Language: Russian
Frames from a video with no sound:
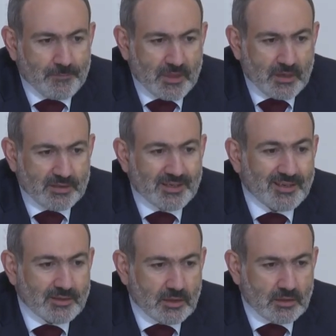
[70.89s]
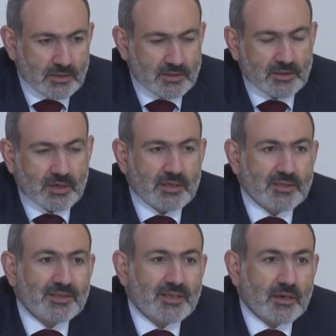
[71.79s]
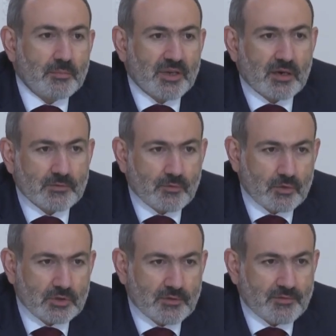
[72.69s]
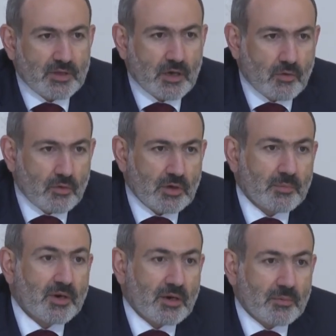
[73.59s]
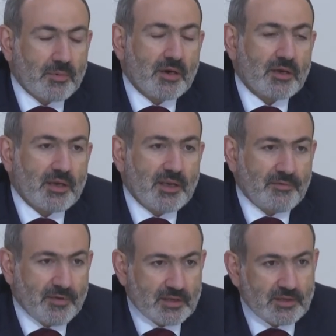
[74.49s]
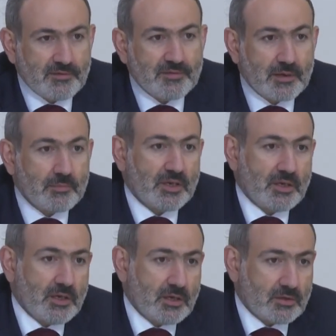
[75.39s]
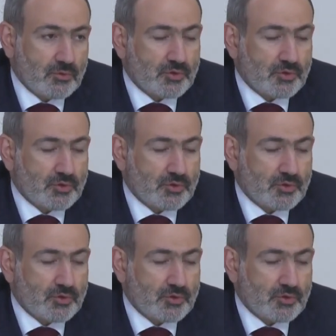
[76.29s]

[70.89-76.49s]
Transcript: э, деятельность российских миротворцев в Нагорном Карабахе эффективным, и это